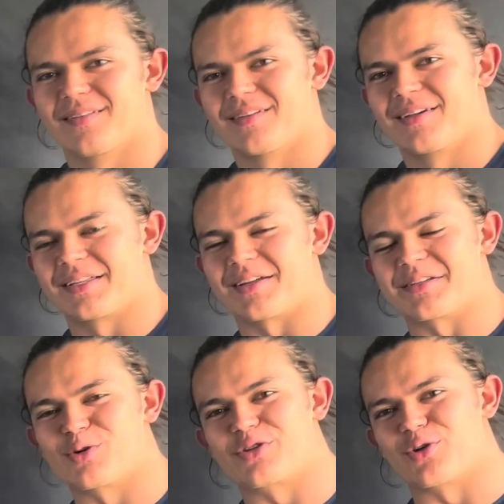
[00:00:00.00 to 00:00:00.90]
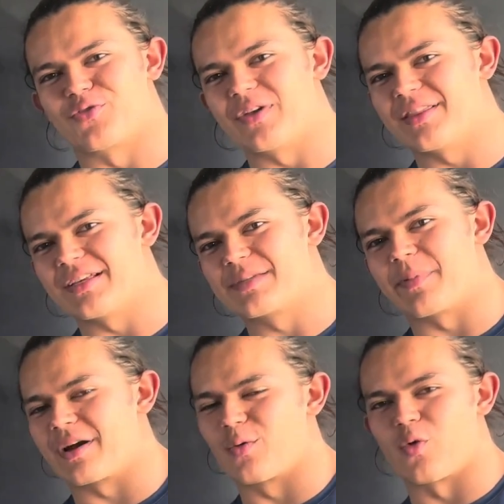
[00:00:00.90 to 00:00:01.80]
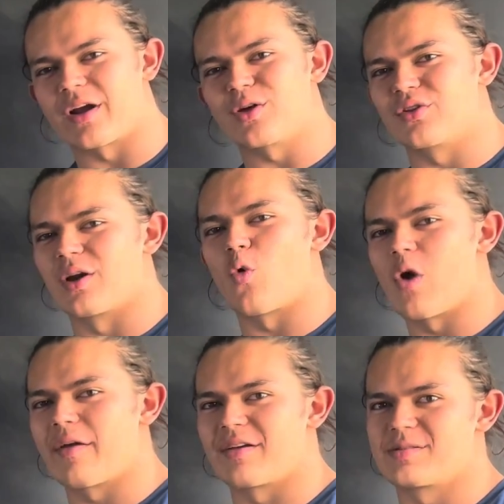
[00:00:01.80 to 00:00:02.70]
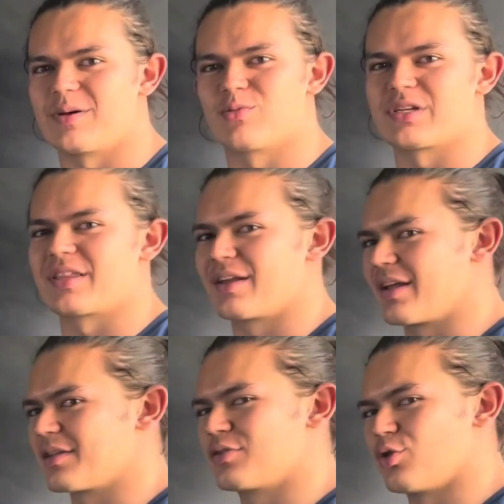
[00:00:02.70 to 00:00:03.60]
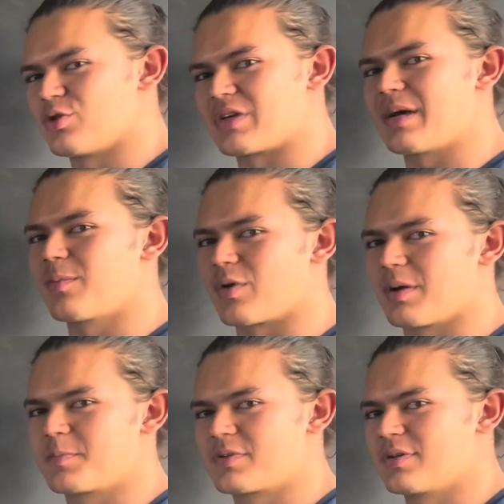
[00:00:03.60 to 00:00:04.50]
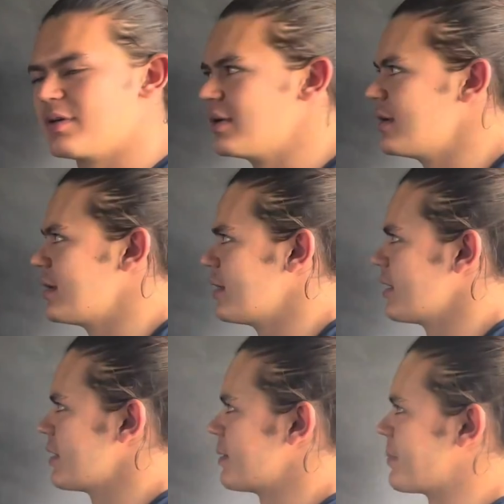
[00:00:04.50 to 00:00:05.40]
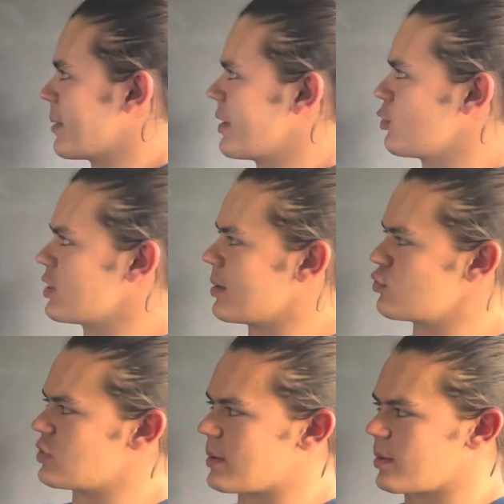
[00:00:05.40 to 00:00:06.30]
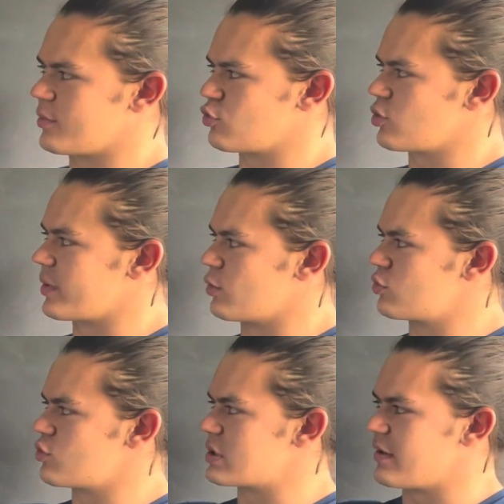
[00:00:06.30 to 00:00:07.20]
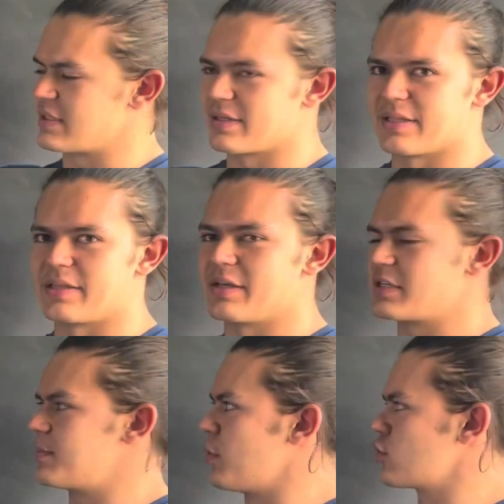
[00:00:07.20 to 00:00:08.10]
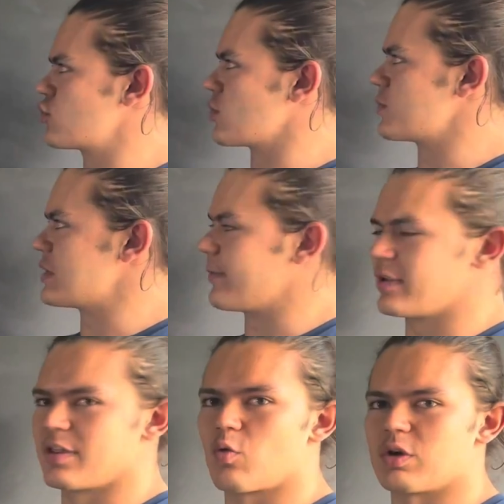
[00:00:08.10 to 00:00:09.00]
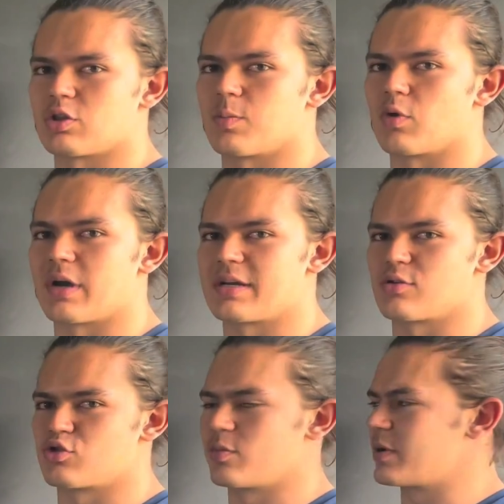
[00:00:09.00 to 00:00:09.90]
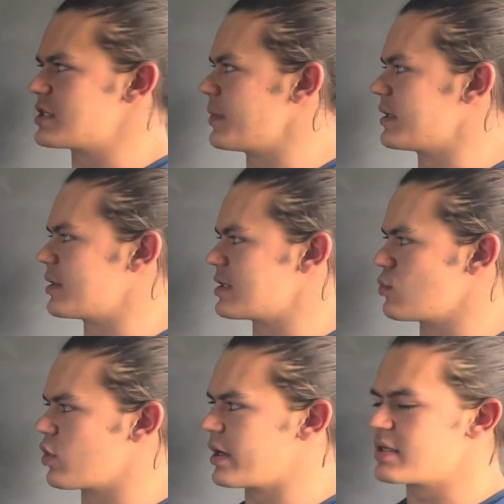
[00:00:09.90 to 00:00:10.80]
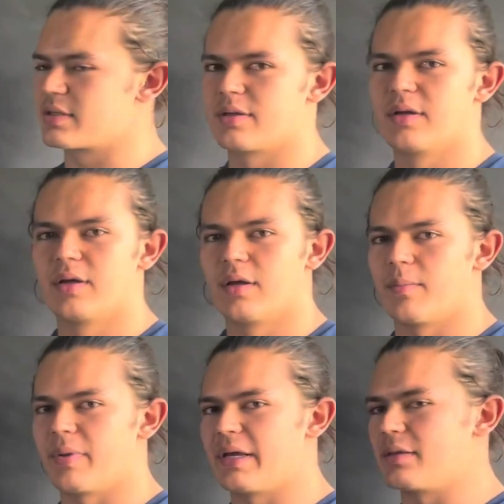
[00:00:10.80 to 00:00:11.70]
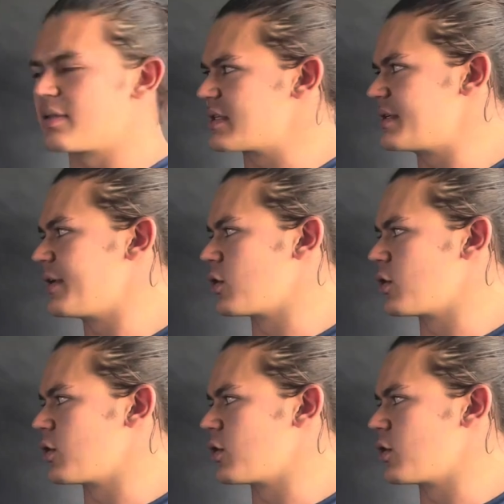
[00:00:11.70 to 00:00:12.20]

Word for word: ¿Qué tal Ceros Fitness? Para el workout del jueves vamos a tener dos AMRAPs. Primero tenemos un AMRAP de 8 minutos que va a ser de 10 box jumps a 24 pulgadas los hombres, 20 las mujeres, 20 sit